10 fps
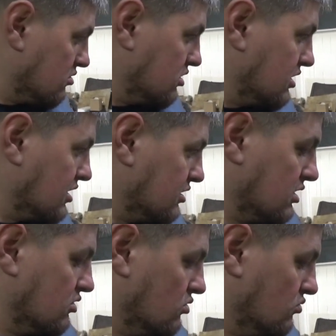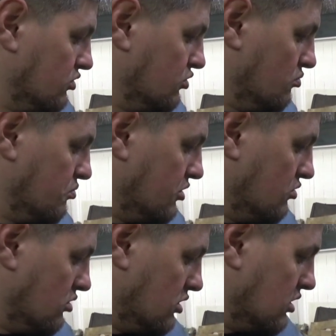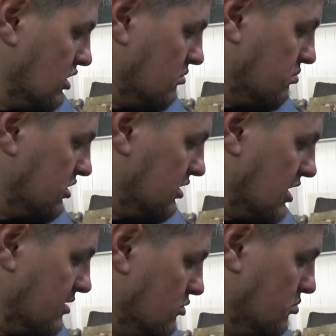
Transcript: Заказал новый щуп, придет, когда-нибудь поставим.